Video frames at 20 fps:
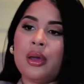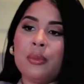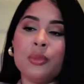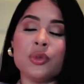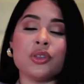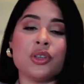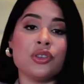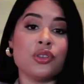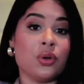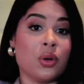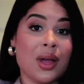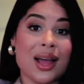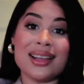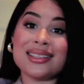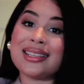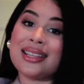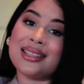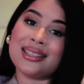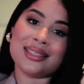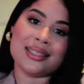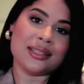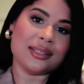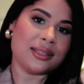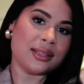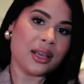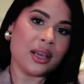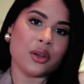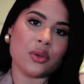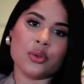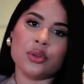hemos hecho casa desde
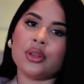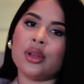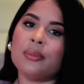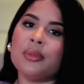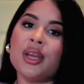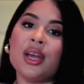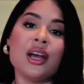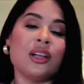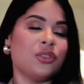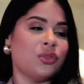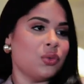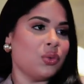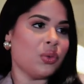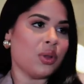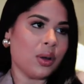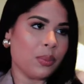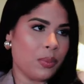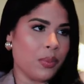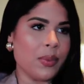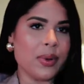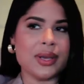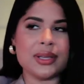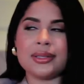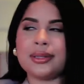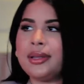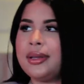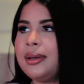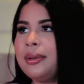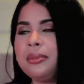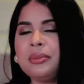cero y también ayuda pues
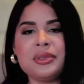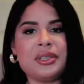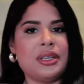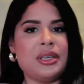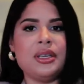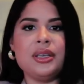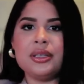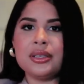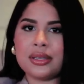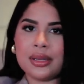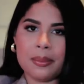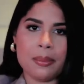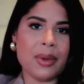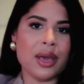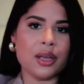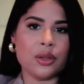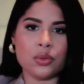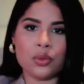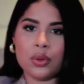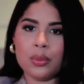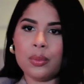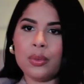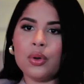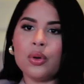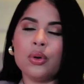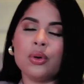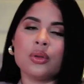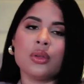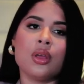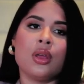de zinc, cemento y
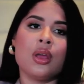blog,